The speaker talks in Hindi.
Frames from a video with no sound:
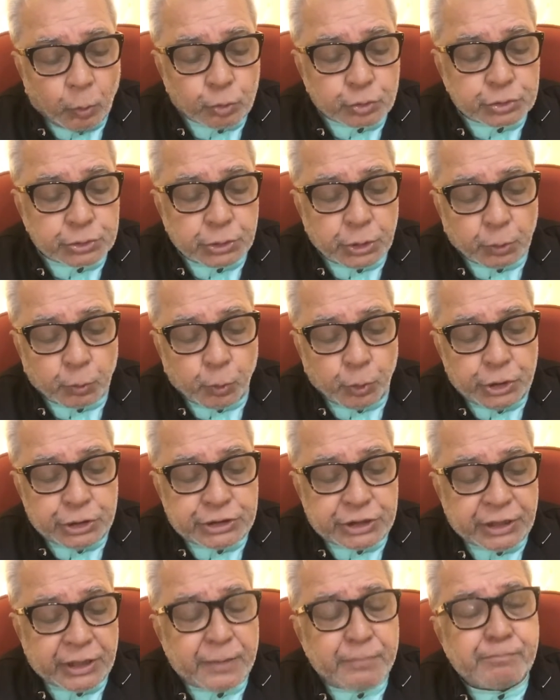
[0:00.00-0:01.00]
उसने कोई
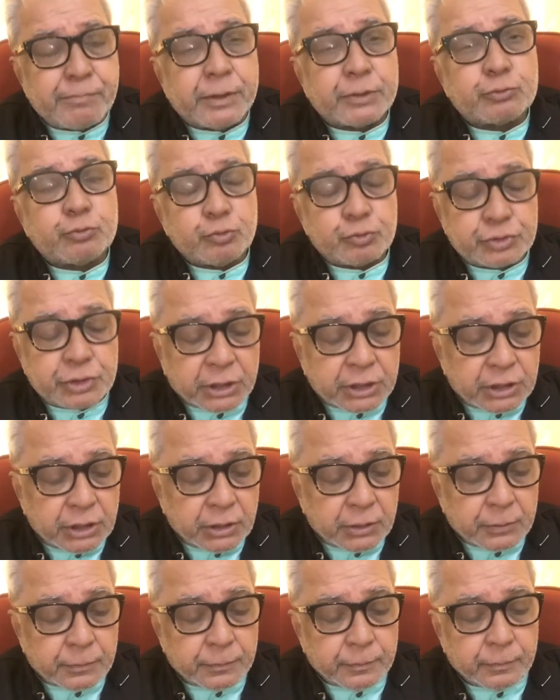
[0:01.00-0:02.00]
छेप महसूस ना की
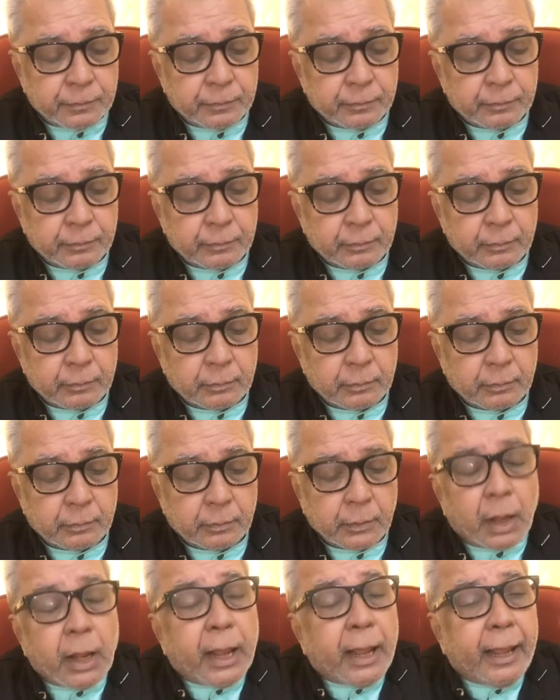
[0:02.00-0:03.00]

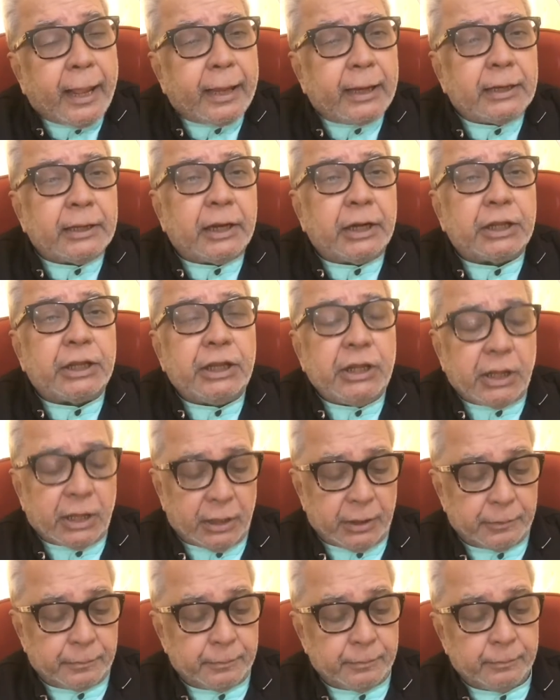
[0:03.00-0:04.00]
एक लड़की
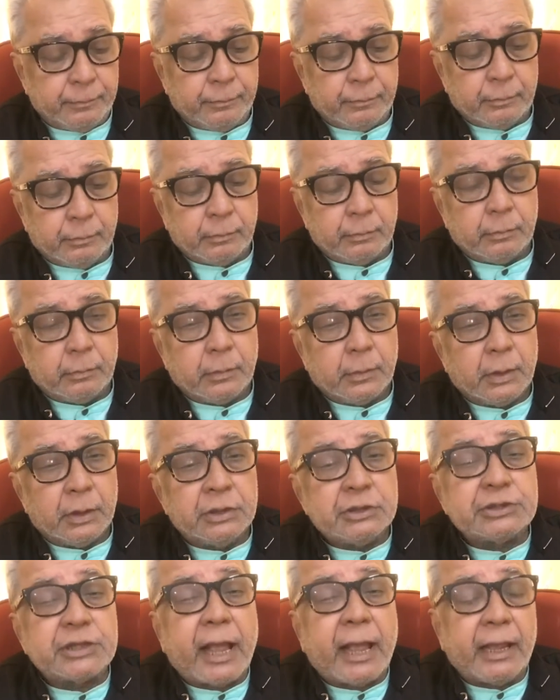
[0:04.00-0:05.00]
है
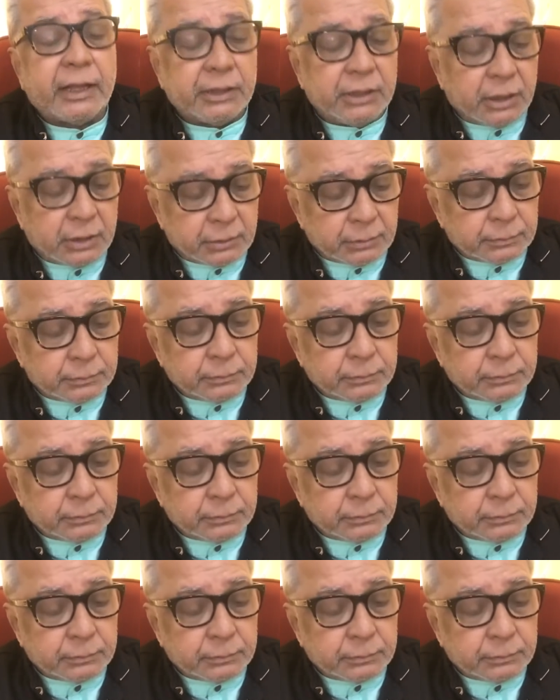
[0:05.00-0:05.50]
जाहिदा